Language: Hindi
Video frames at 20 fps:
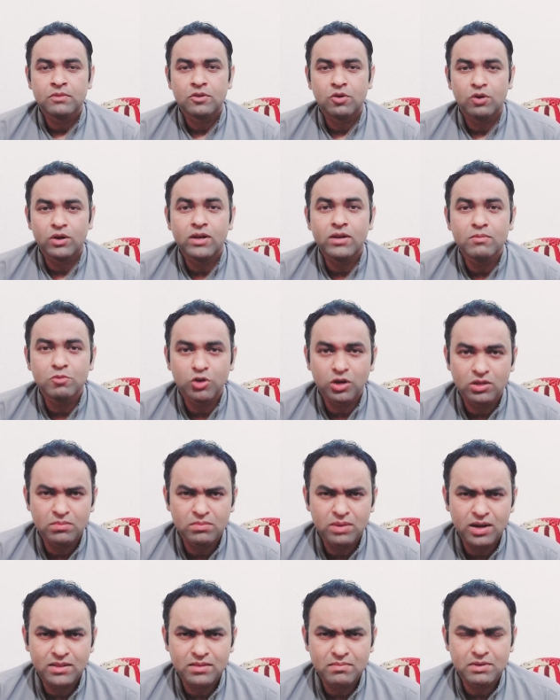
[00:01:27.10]
और इन
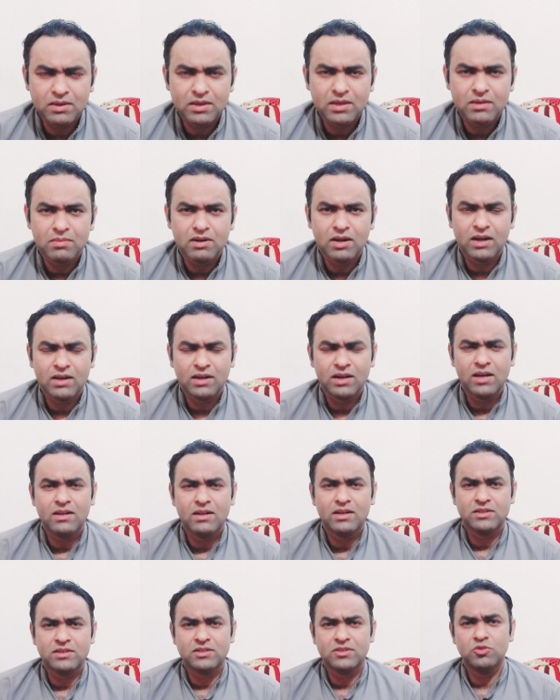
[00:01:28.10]
मुकदमात में इमरान
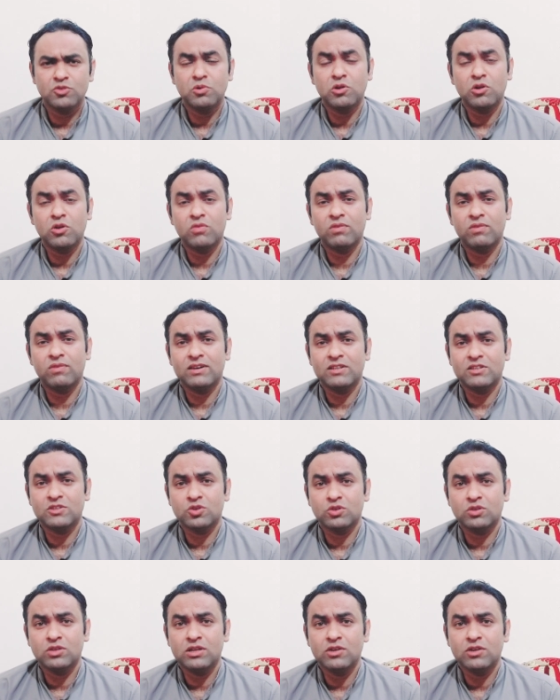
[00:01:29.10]
खान असद उमर और फवाद
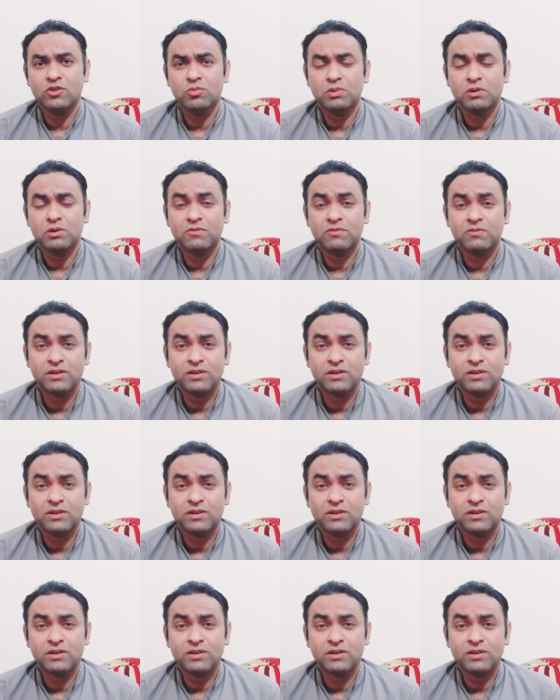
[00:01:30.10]
चौधरी के ऊपर